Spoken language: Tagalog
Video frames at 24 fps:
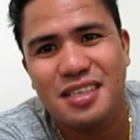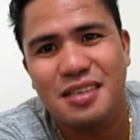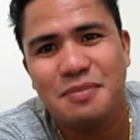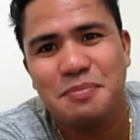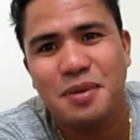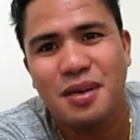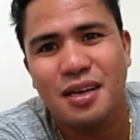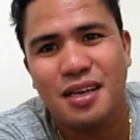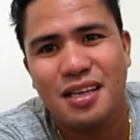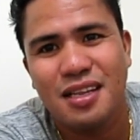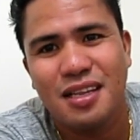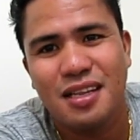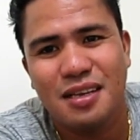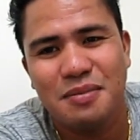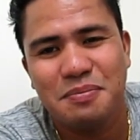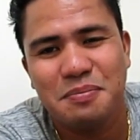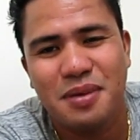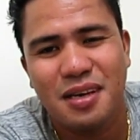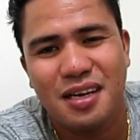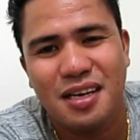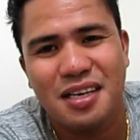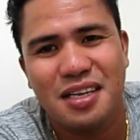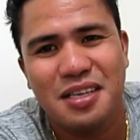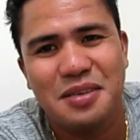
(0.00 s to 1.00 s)
sa Pangila,
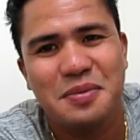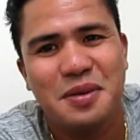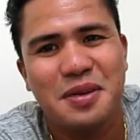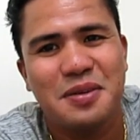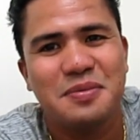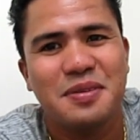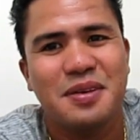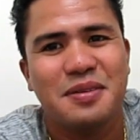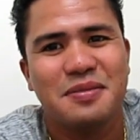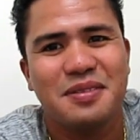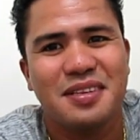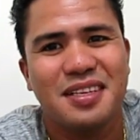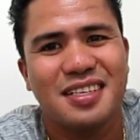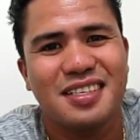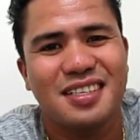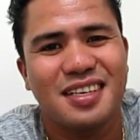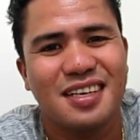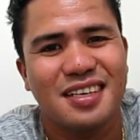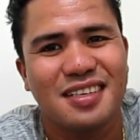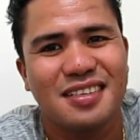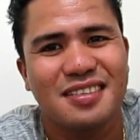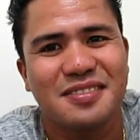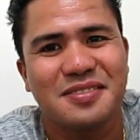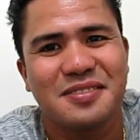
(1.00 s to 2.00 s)
Panganiban family
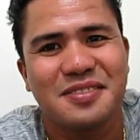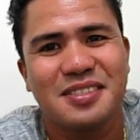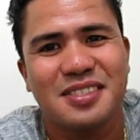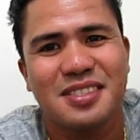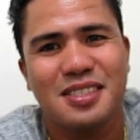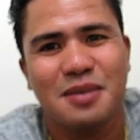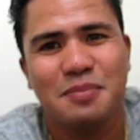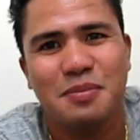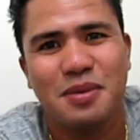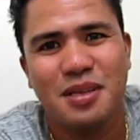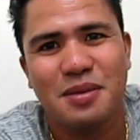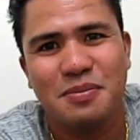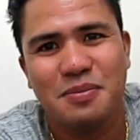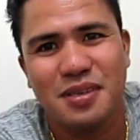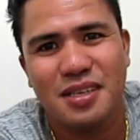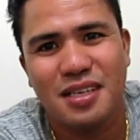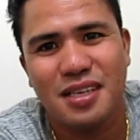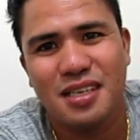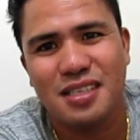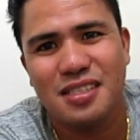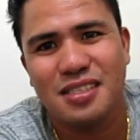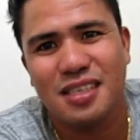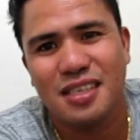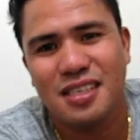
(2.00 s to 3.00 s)
dyan sa
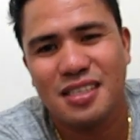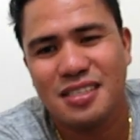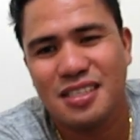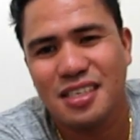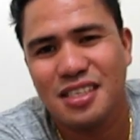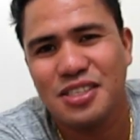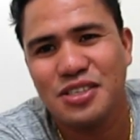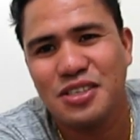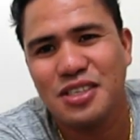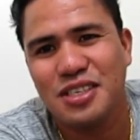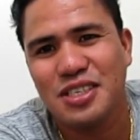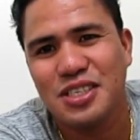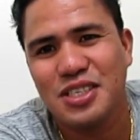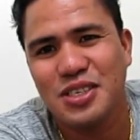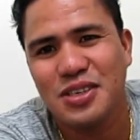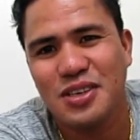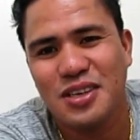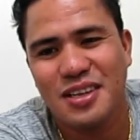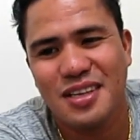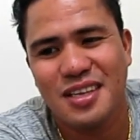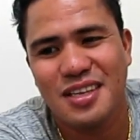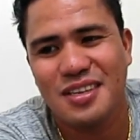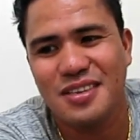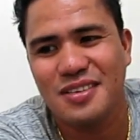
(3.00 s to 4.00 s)
Pilipinas, sa San Dionisio,
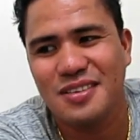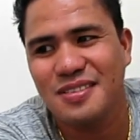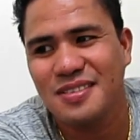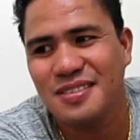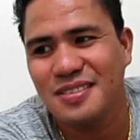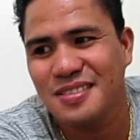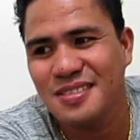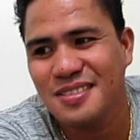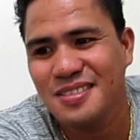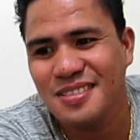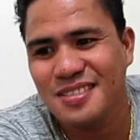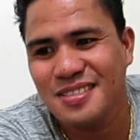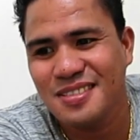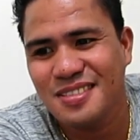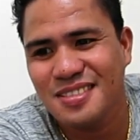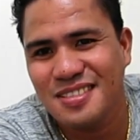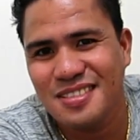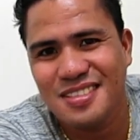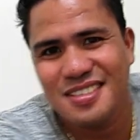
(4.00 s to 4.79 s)
Iloilo. Ay, San